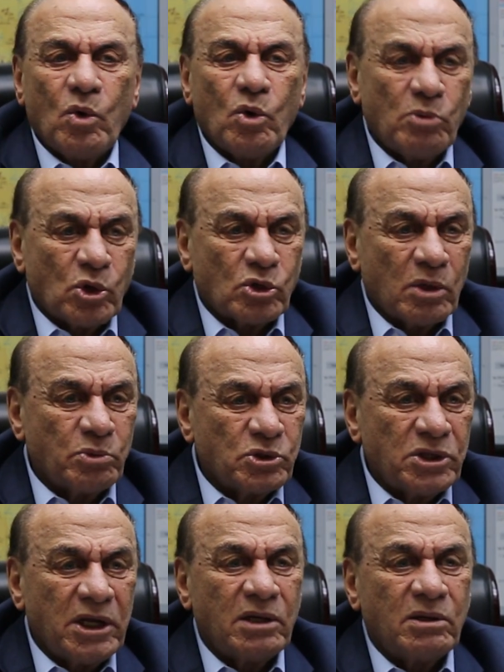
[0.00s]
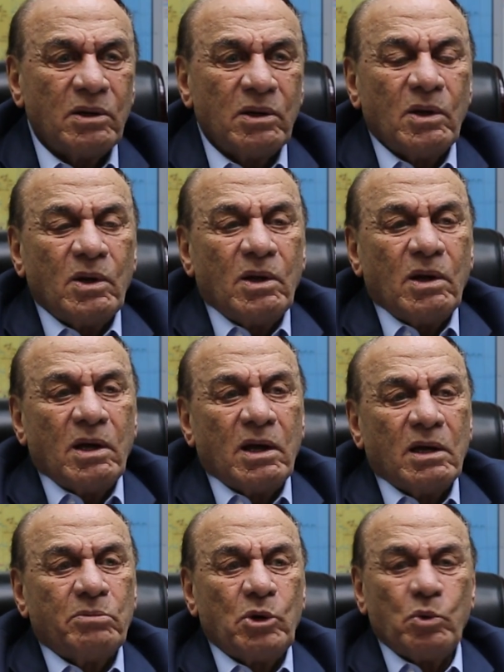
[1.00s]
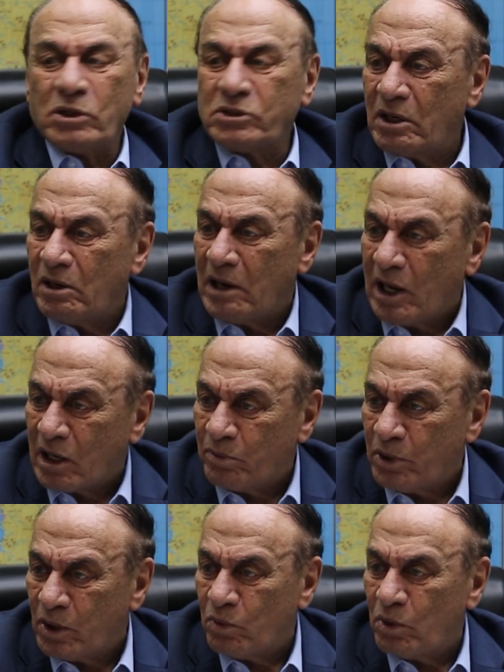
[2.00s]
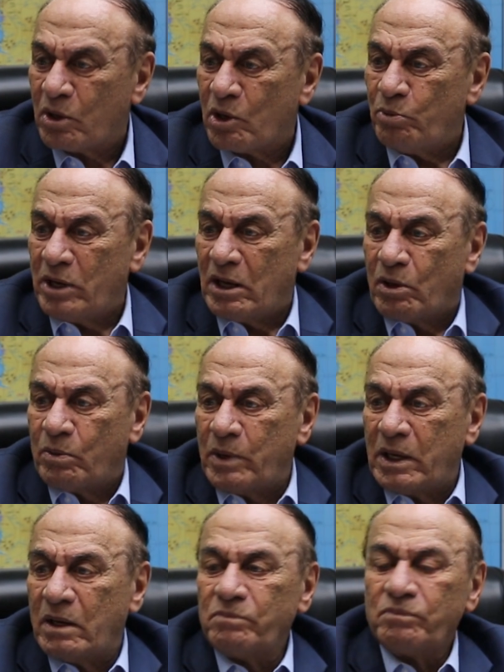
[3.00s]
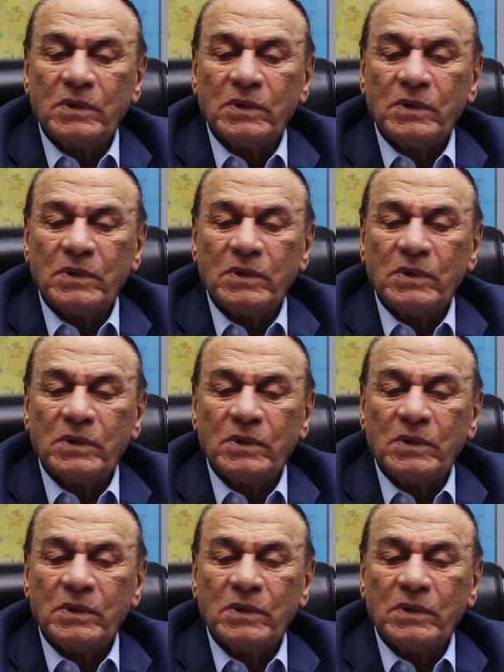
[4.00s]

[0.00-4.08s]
ومرتبطين آه، بالوطن العربي والقوميه العربيه